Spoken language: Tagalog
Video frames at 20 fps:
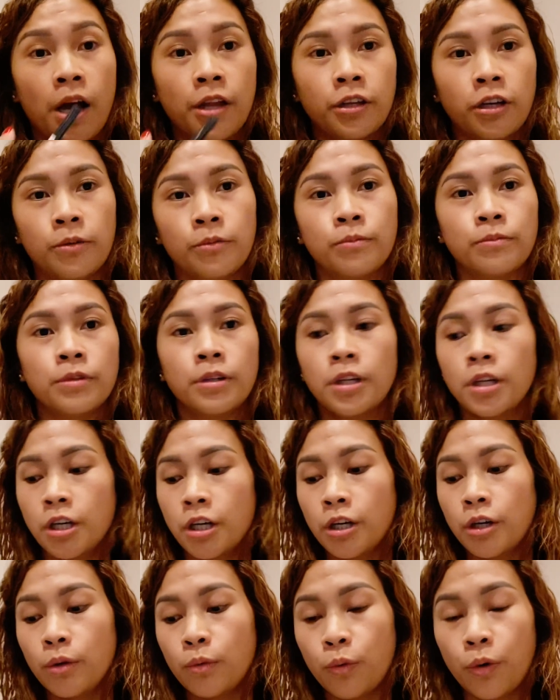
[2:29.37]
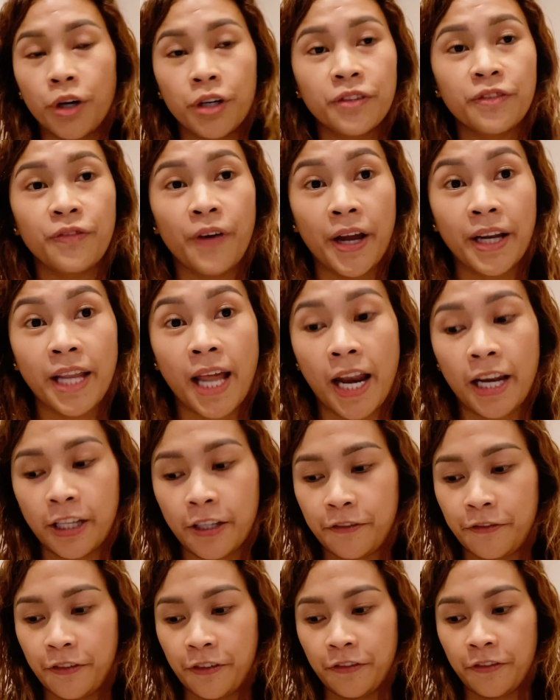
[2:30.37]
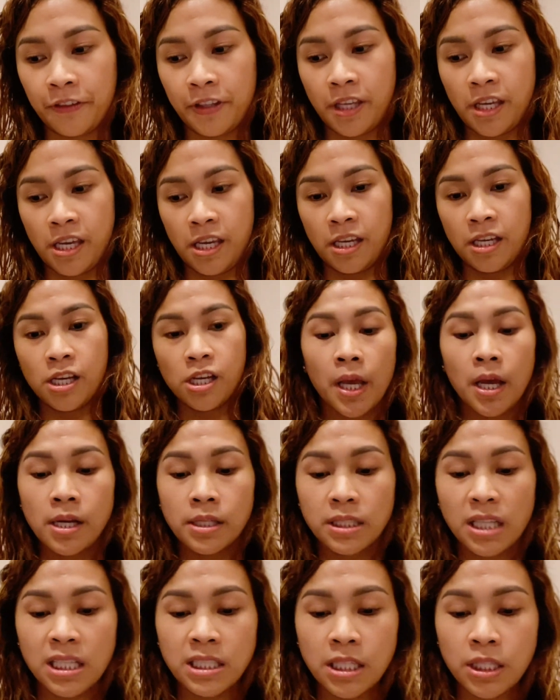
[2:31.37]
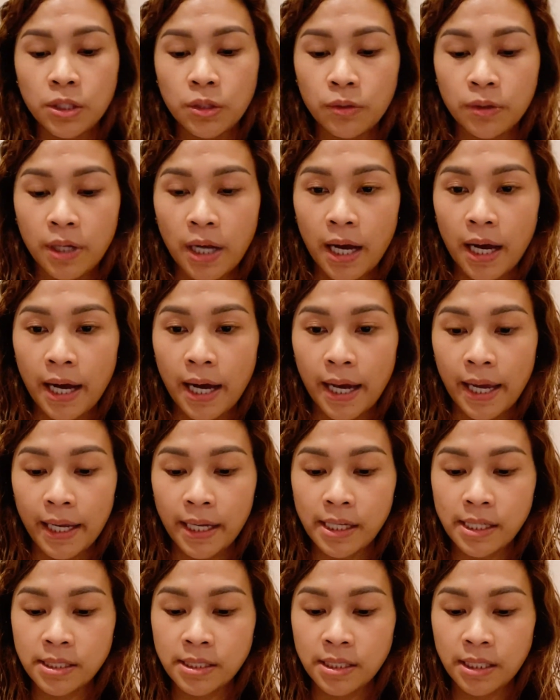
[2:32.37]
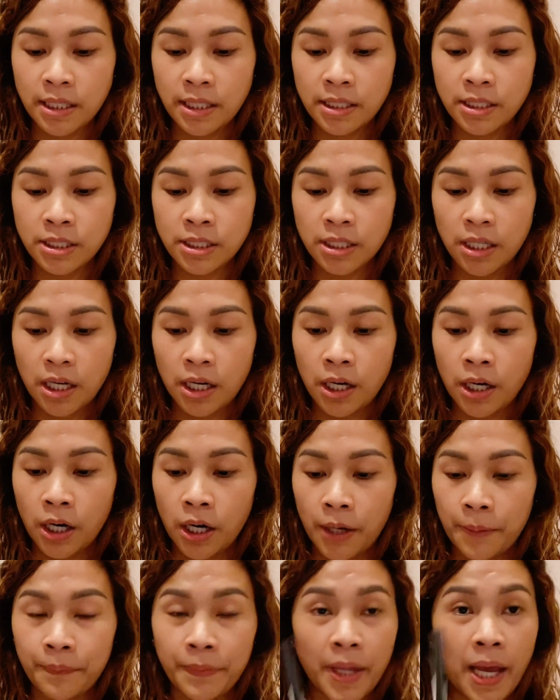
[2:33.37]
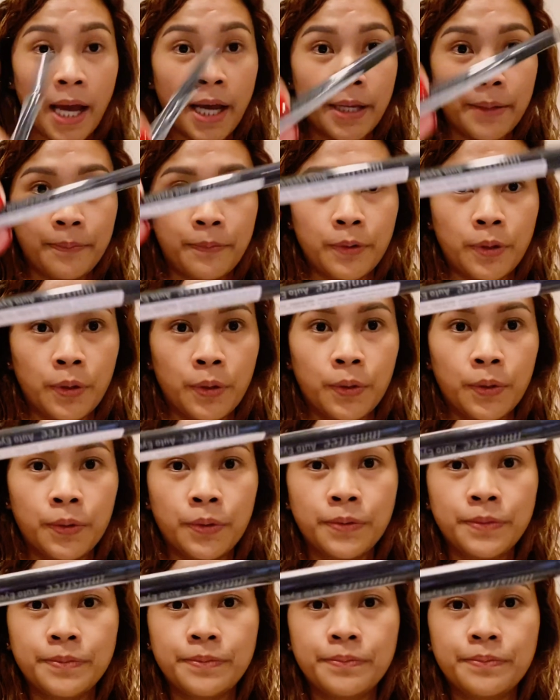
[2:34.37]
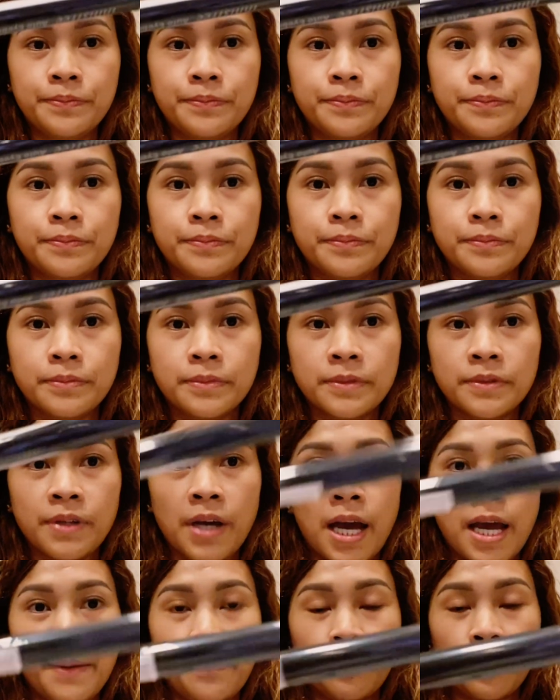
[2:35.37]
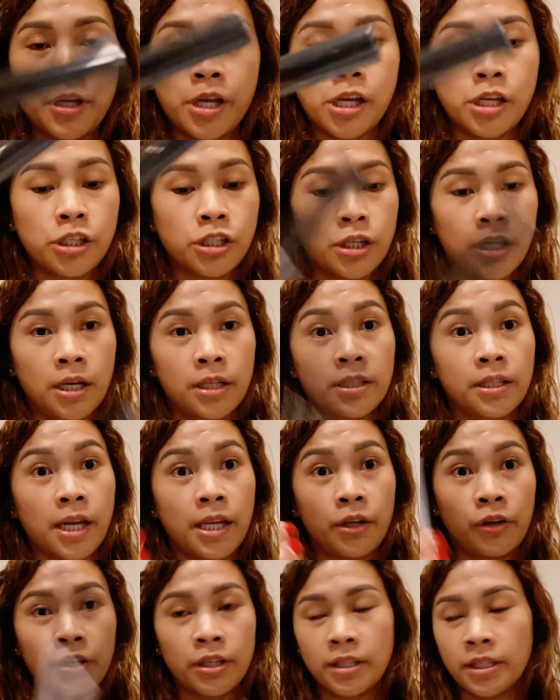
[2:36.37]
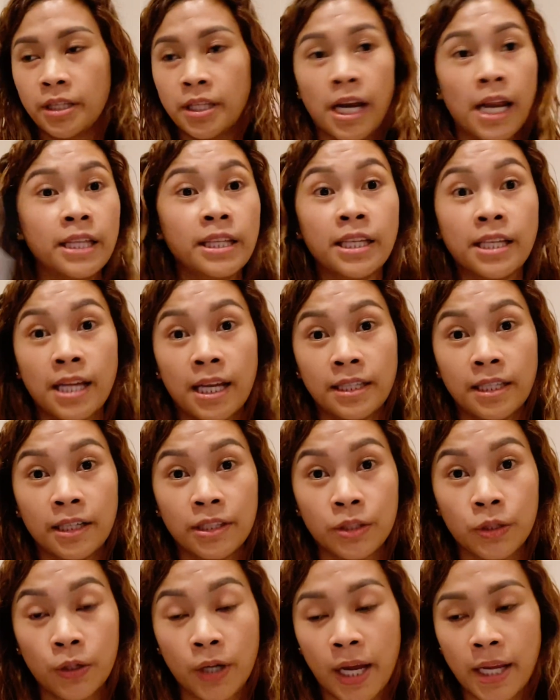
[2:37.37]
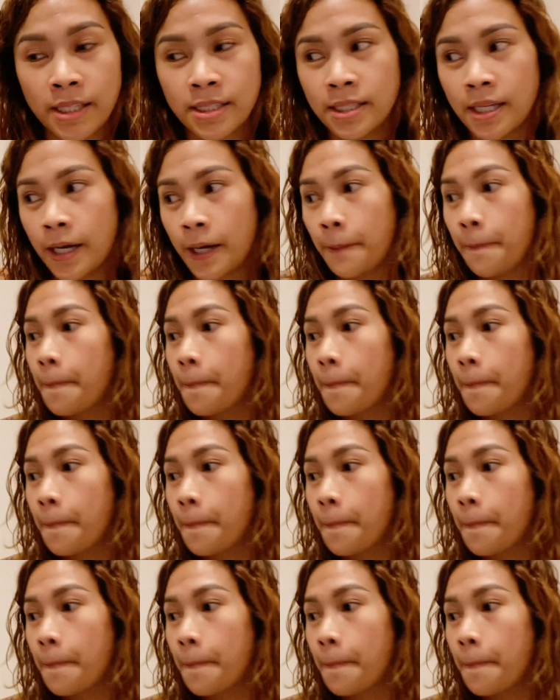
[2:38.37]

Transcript: ano, worth 150. kasi ito guys, it's um, eyebrow. Eyebrow yan siya. Try, ulit, try din natin to guys ha.